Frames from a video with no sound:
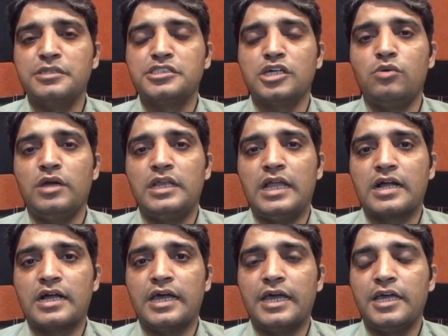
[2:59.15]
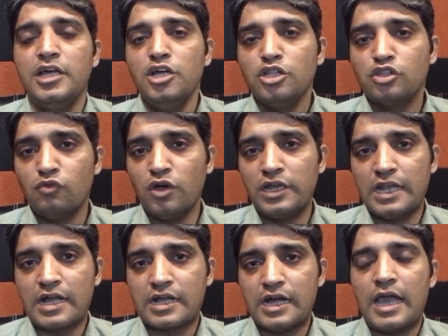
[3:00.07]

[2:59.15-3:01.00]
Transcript: बचा हुआ इलाका है तो वो इलाका